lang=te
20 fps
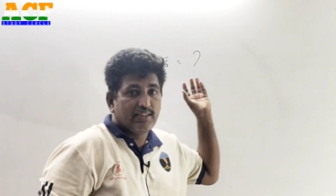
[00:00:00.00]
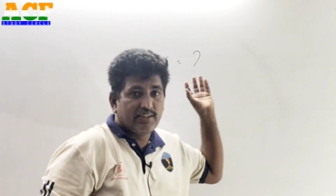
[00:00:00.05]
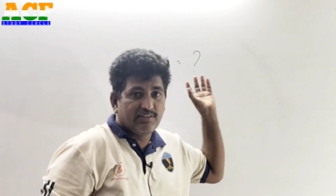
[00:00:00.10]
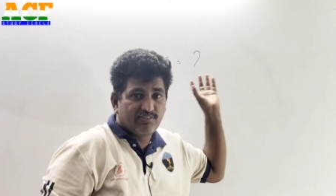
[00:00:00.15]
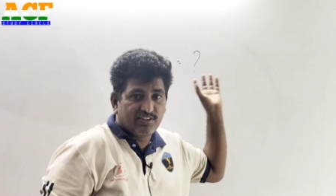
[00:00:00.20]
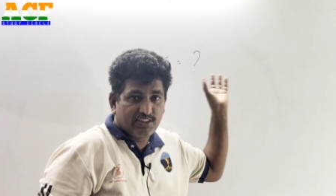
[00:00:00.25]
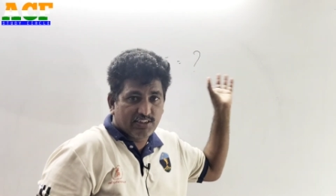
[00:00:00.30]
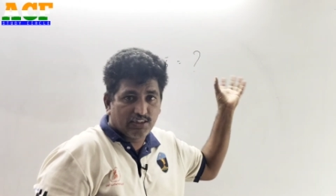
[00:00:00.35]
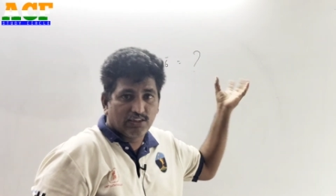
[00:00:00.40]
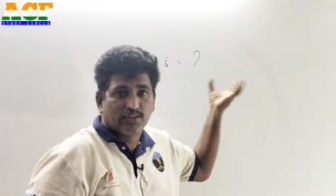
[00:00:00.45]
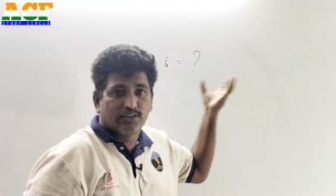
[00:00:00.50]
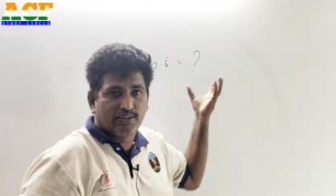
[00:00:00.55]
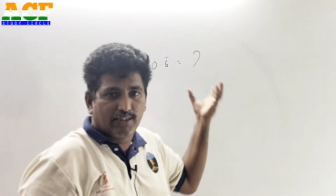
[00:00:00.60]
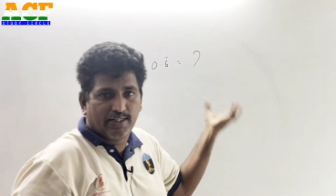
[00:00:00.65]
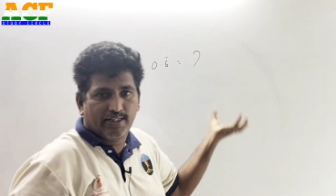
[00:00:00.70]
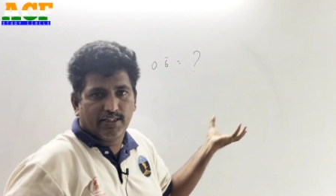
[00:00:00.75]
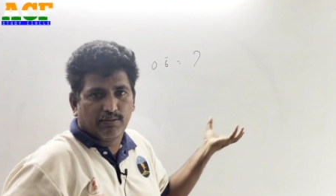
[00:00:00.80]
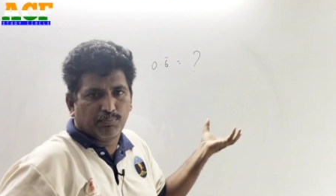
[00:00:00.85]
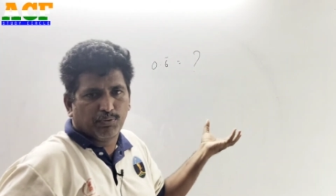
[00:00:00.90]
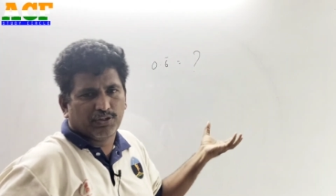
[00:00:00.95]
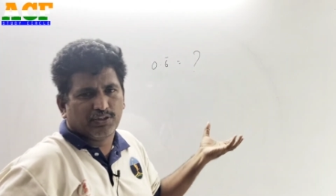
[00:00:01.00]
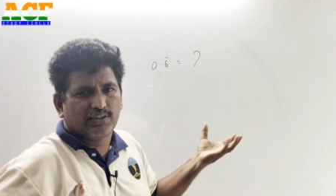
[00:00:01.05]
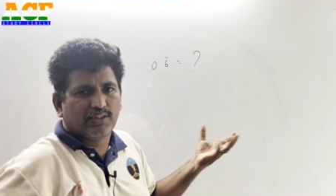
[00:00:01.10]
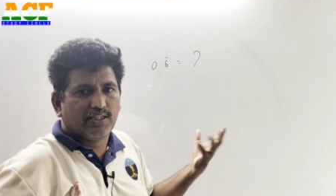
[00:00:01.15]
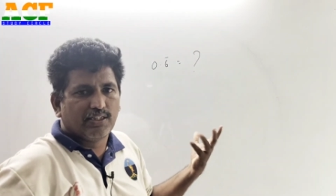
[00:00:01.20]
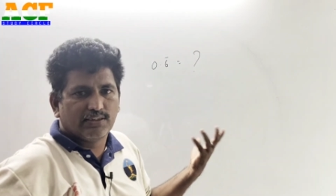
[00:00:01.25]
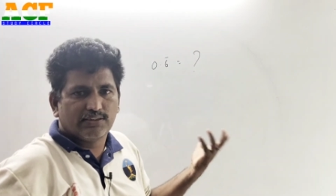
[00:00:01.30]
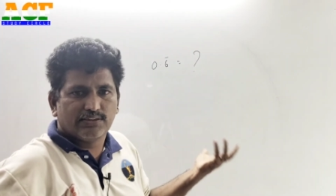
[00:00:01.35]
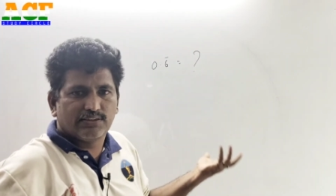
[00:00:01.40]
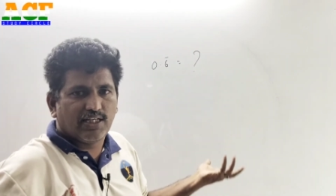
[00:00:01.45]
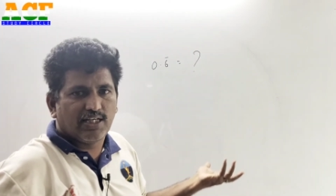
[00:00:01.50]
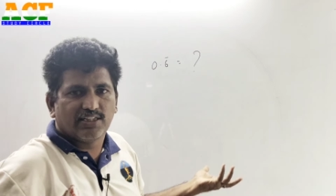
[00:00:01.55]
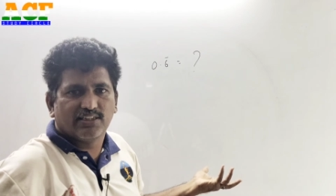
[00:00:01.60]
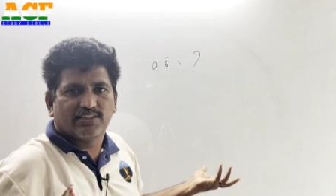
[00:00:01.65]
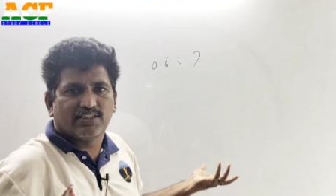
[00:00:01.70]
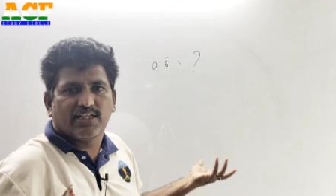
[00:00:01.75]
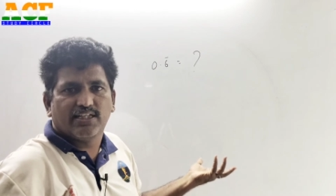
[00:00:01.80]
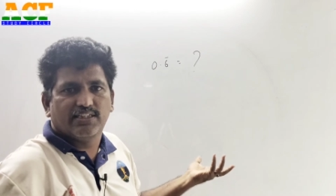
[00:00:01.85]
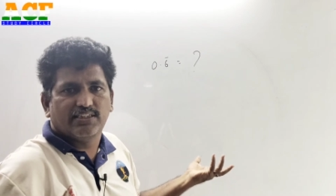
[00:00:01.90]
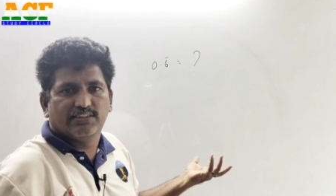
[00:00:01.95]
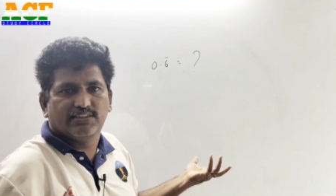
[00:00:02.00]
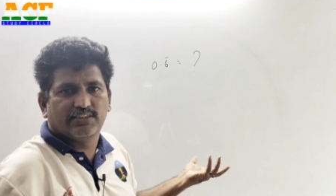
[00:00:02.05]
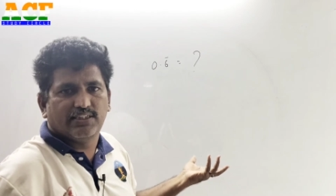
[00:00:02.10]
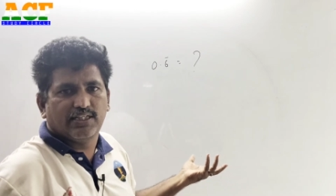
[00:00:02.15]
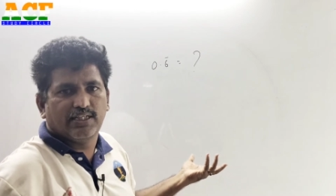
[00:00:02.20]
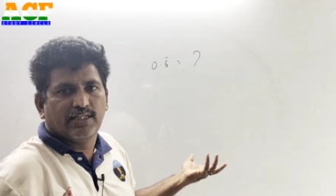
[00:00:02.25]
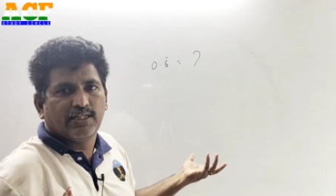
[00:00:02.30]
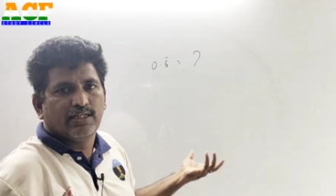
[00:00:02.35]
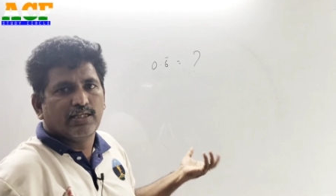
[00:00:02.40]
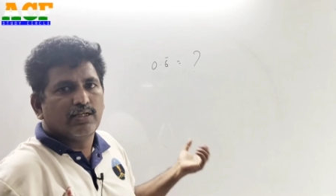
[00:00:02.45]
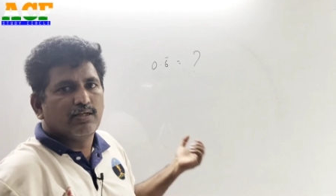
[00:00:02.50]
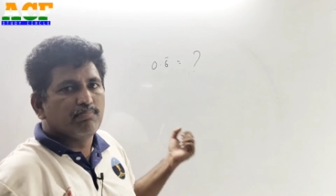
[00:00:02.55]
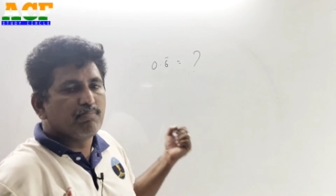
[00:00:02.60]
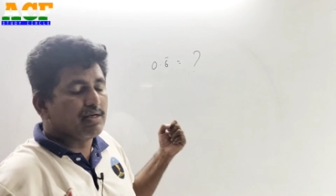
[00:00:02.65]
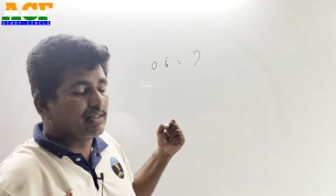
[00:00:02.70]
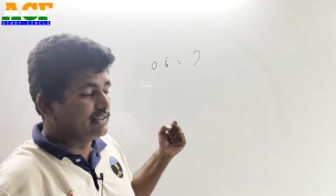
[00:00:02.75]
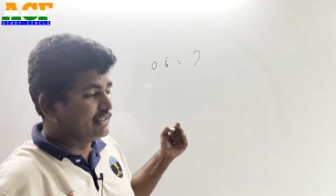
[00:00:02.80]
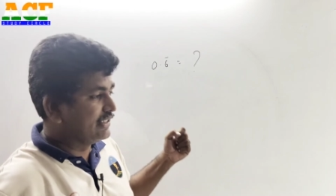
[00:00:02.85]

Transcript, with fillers: ఈ విషయం తెలియకపోతే తెలిస్తే అంతా ఈజీయే బట్